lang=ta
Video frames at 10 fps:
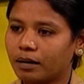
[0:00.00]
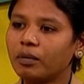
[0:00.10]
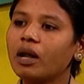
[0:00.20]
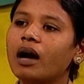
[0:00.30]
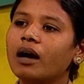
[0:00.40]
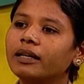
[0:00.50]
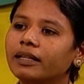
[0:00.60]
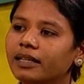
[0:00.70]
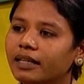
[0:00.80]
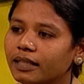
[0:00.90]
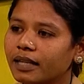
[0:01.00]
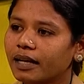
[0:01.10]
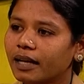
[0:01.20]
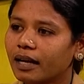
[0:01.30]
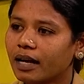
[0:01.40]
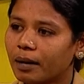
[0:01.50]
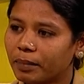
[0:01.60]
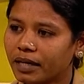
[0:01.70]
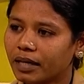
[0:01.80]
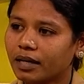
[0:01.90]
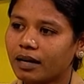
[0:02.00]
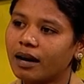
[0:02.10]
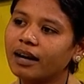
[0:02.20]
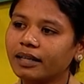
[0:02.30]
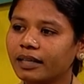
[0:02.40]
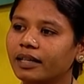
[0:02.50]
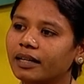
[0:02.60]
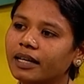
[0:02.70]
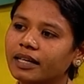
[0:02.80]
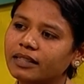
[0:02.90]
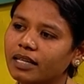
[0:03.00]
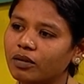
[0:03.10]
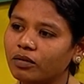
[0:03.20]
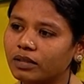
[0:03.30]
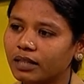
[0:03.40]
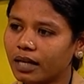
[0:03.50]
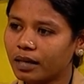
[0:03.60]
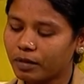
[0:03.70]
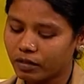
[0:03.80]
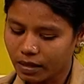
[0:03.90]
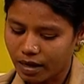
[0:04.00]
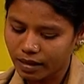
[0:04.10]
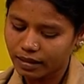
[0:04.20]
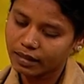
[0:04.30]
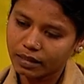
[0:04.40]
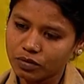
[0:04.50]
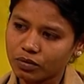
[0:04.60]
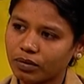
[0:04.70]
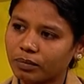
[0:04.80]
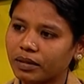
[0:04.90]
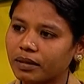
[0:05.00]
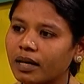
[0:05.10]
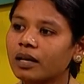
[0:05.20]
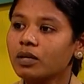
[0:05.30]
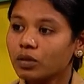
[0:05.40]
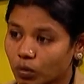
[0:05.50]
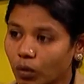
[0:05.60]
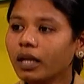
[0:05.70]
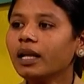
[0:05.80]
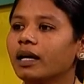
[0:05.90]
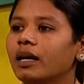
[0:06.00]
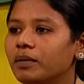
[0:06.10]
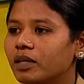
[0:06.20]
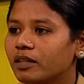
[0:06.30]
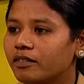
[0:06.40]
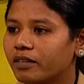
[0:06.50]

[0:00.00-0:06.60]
நம்மளும் ஆணுக்கு நிகர் தானே அப்படின்னு நினைக்கிறேன் ஆணுக்கு நிகர்னா எந்த அளவுக்கு வந்துன்னா நம்ம வந்து ஆணுக்கு நிகர்னு சொல்ல முடியும்னா தொழிலில் காமிக்கணும் அந்த